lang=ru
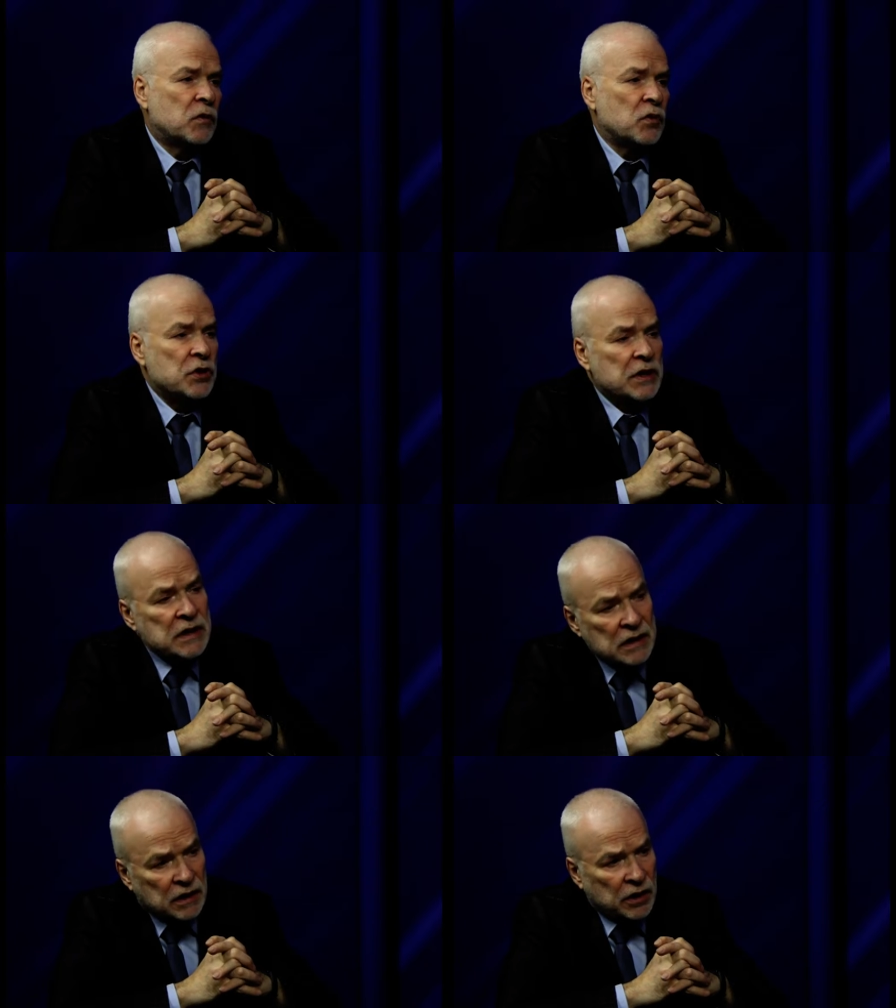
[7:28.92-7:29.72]
То есть
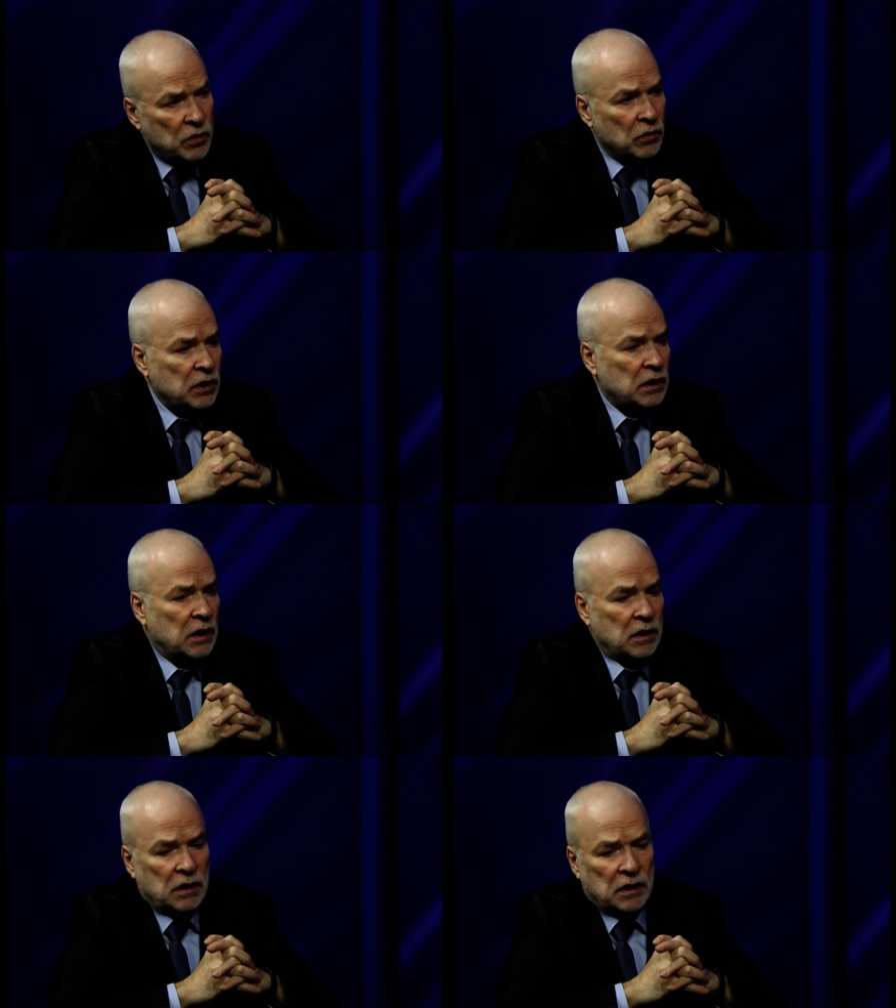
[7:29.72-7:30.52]
те районы,
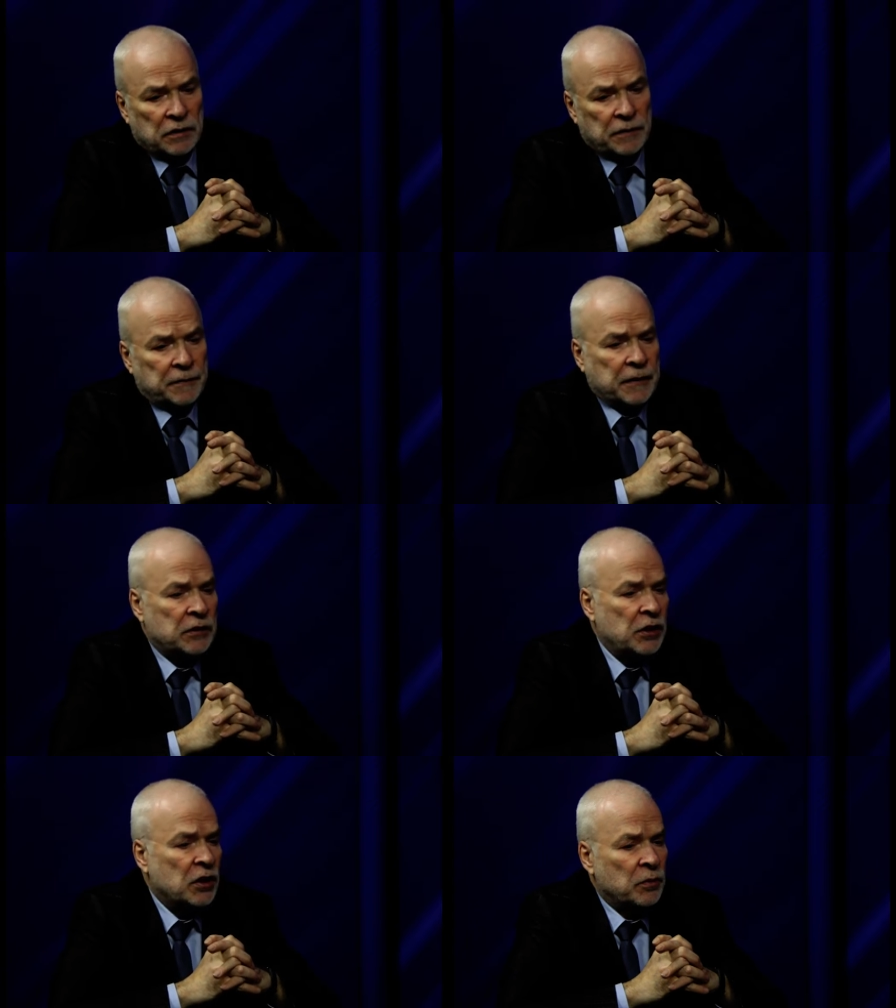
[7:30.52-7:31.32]
э,
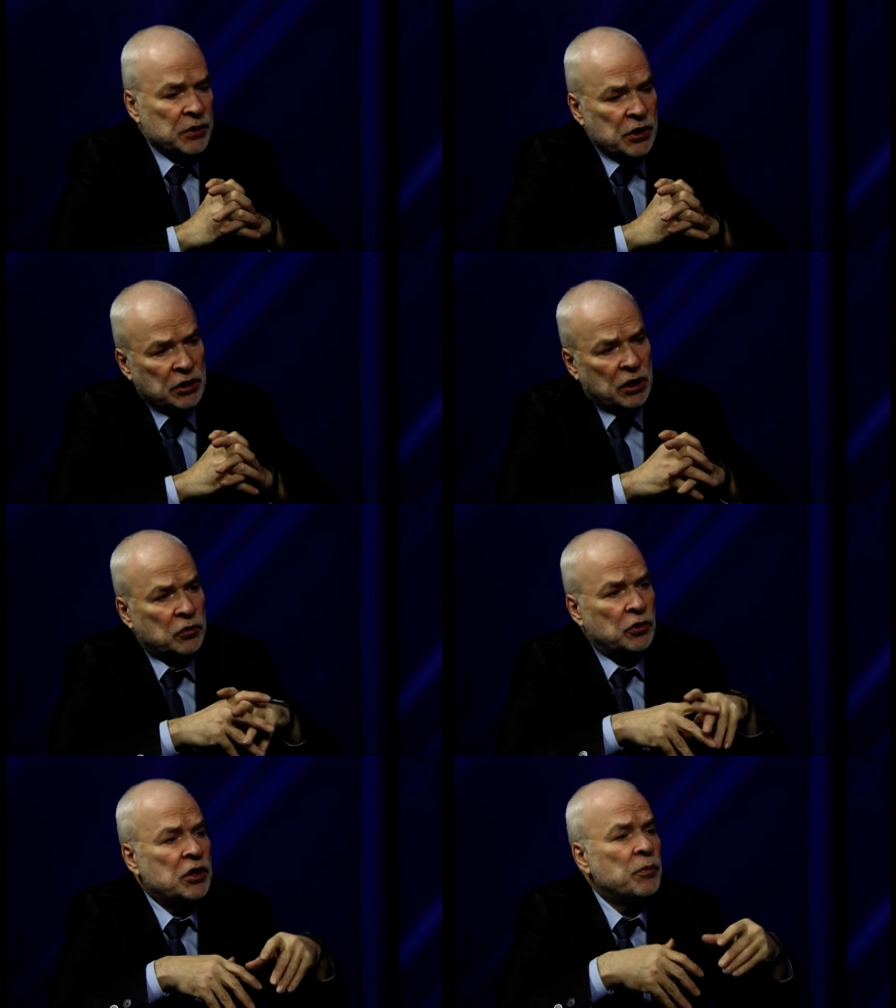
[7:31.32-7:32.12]
контейнерные площадки,
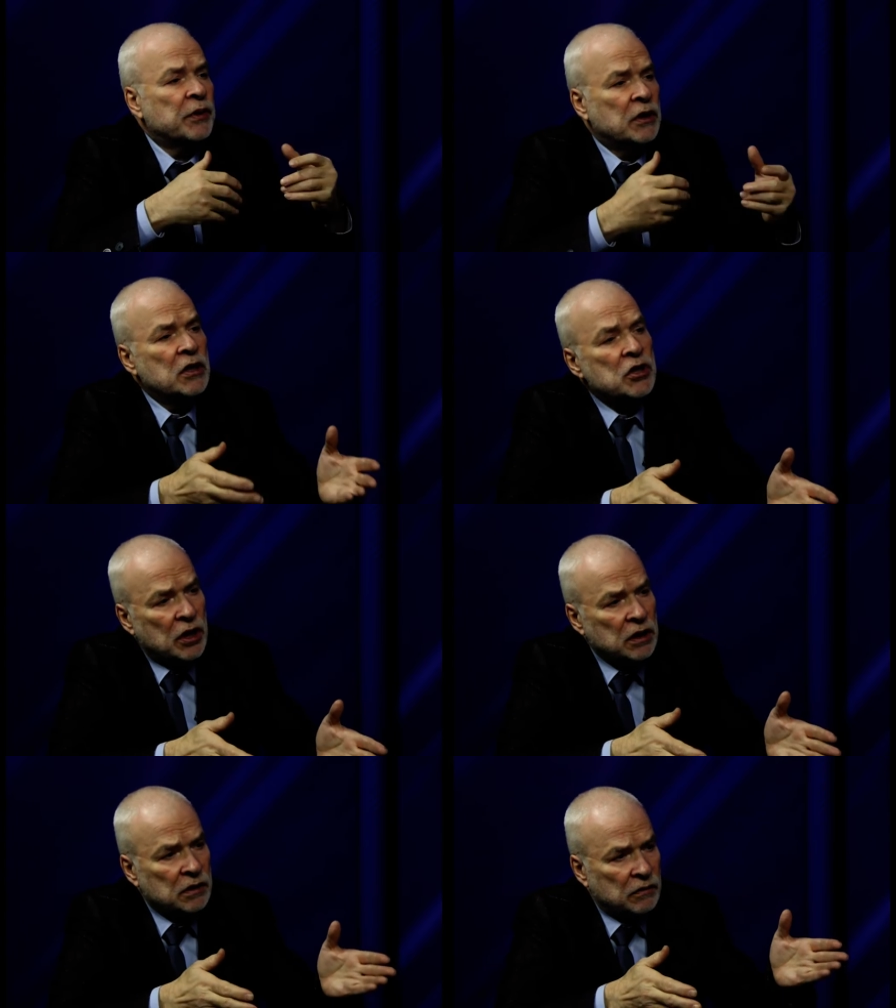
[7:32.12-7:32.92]
которые не
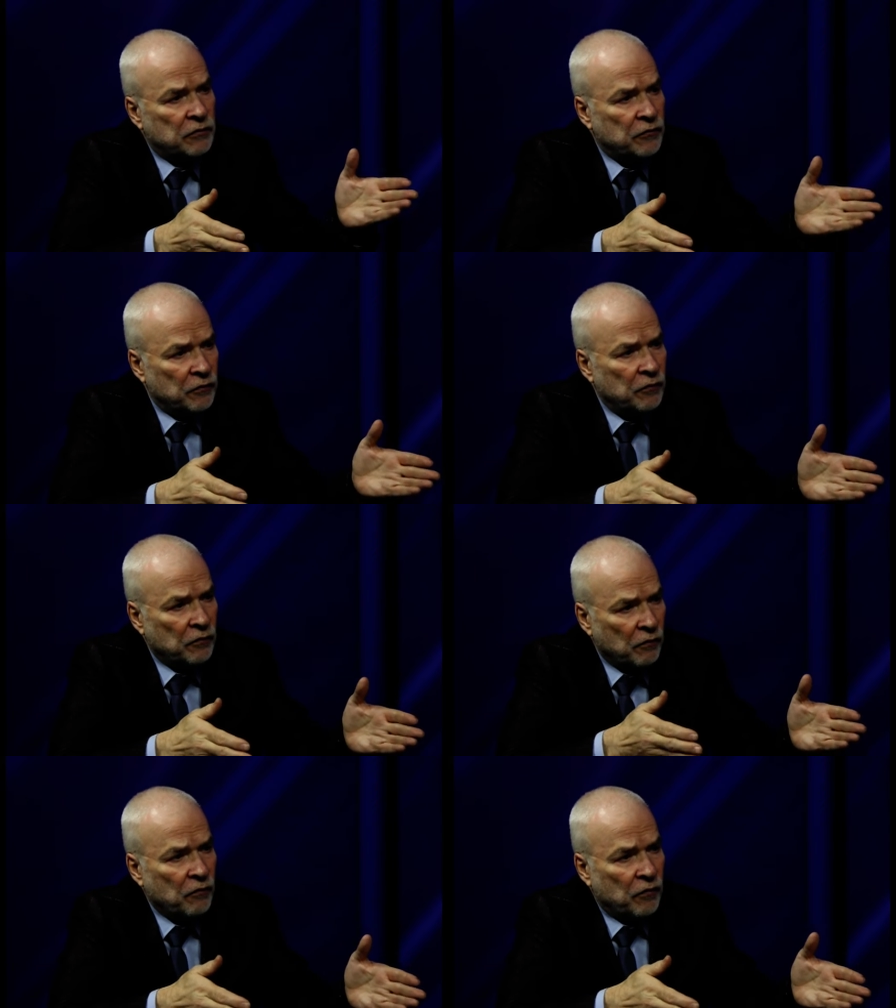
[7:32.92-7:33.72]
принадлежат
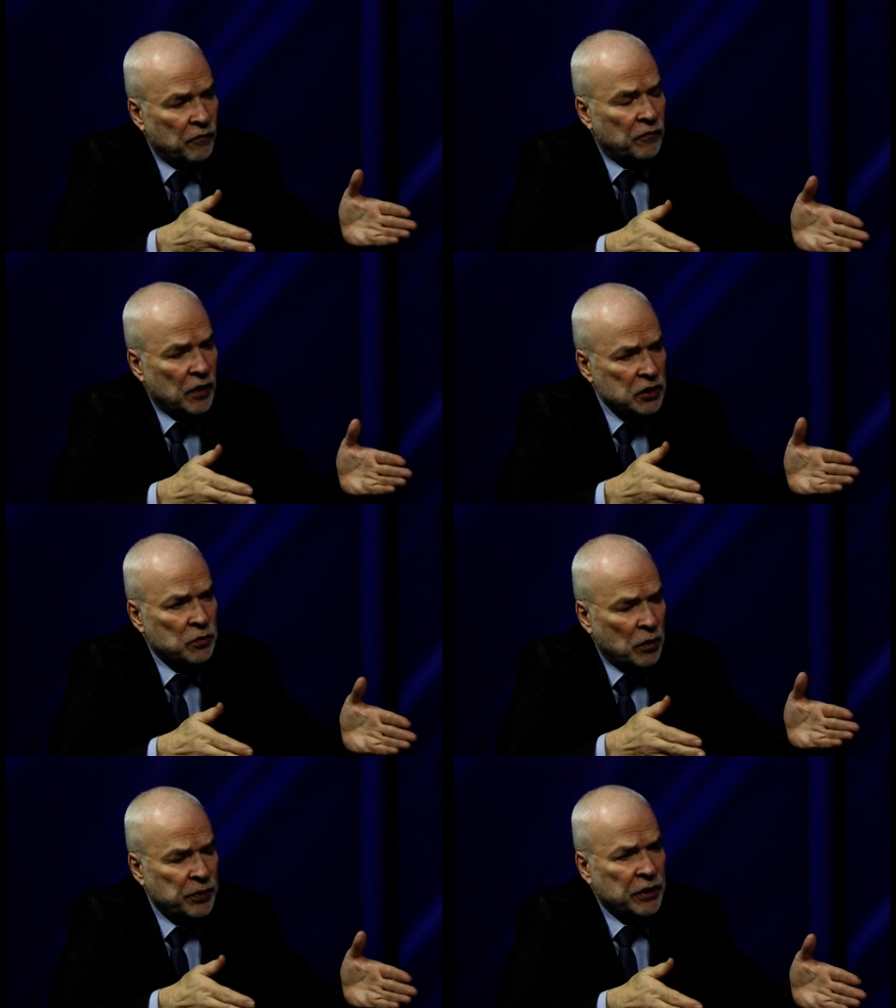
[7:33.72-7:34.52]

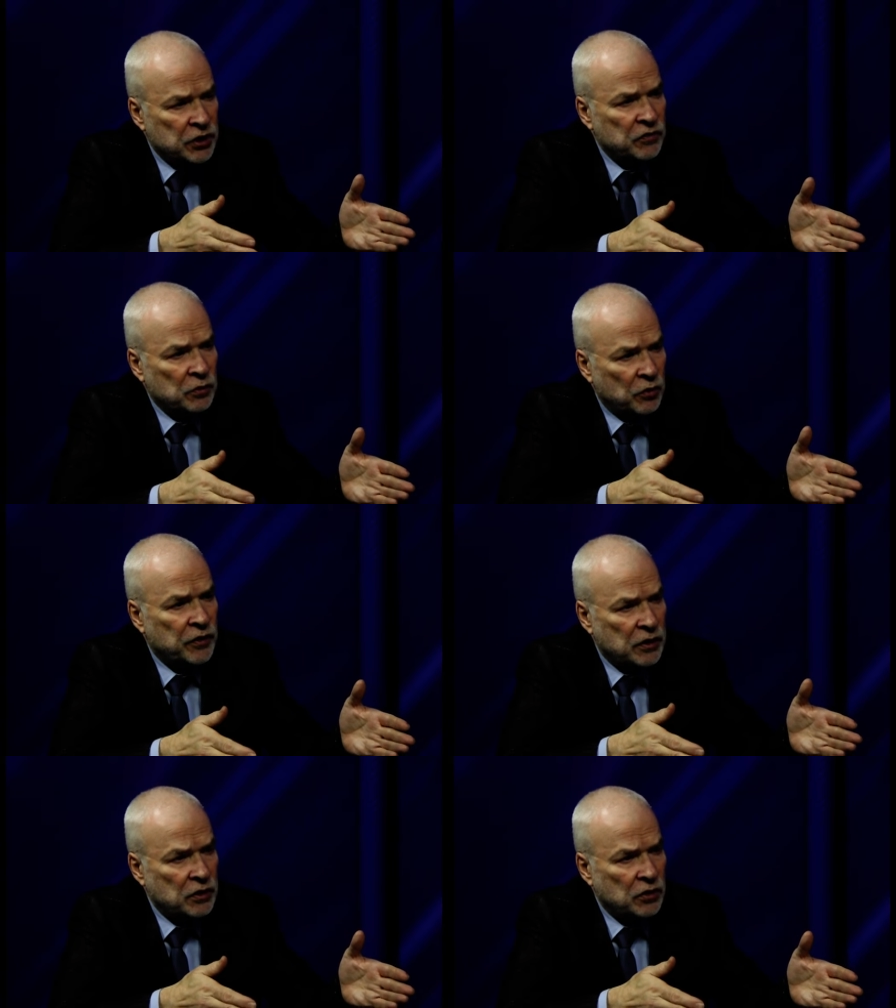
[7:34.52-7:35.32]
вашему оперативному
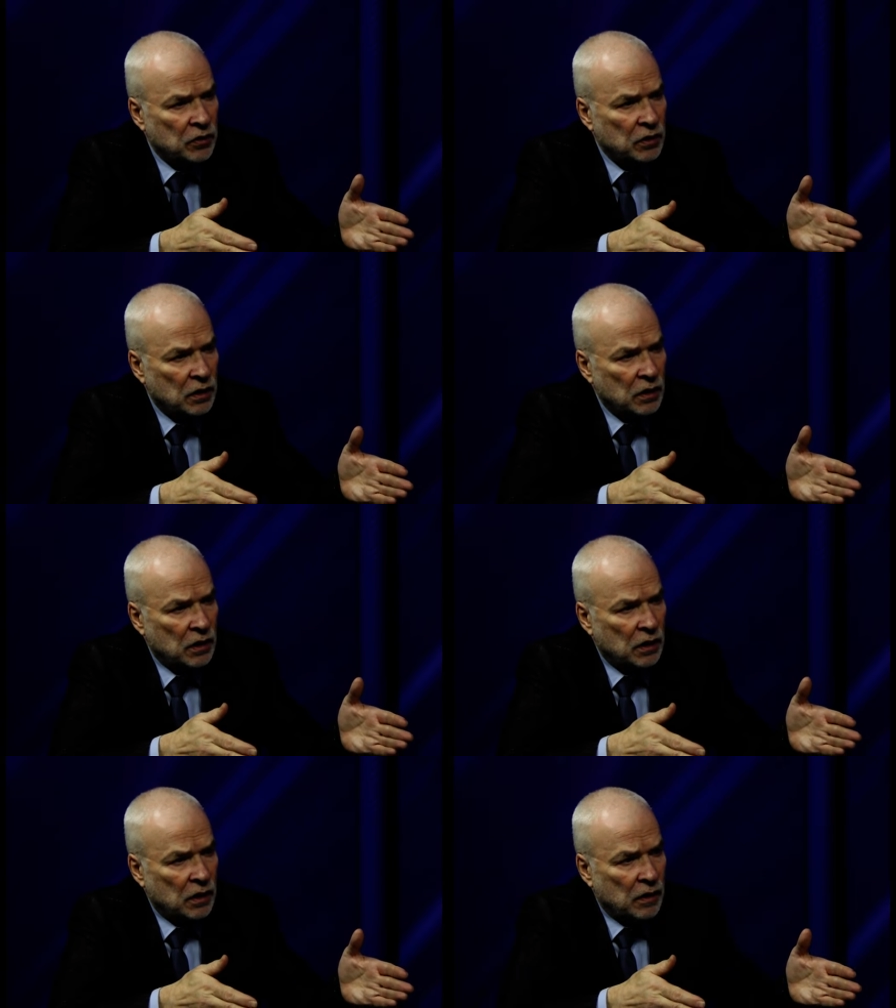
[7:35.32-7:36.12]
ведению. Да,
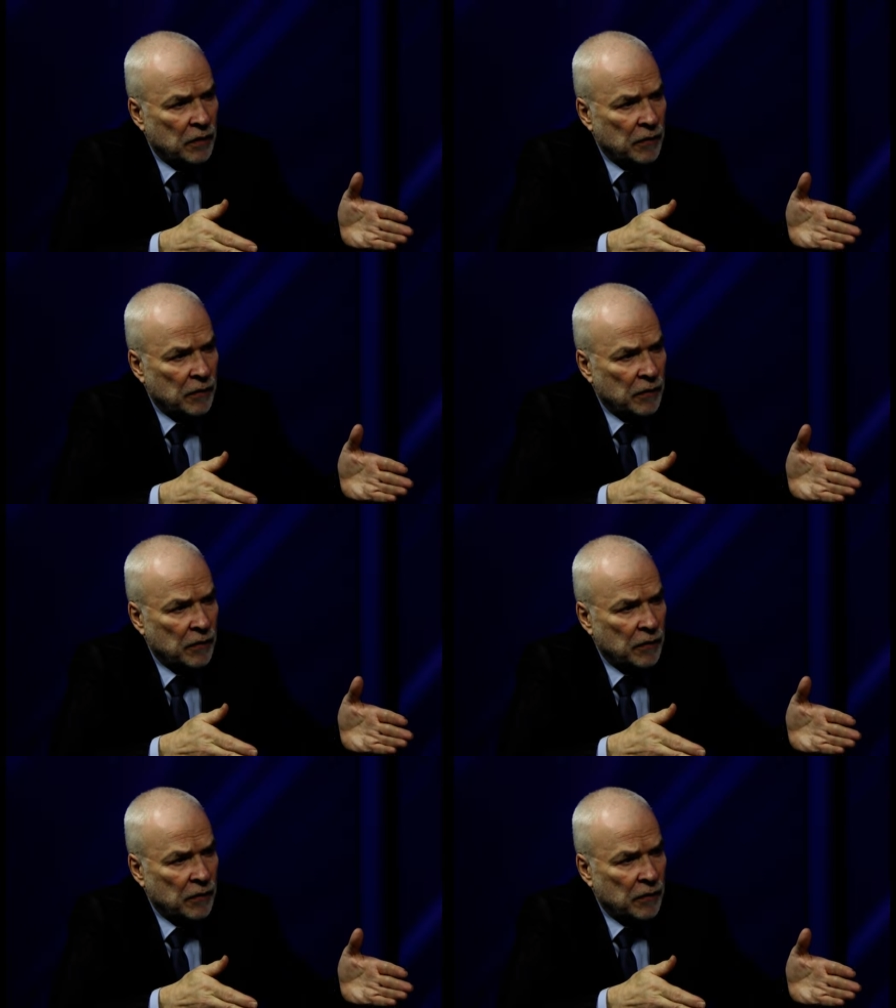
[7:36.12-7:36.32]
да, да.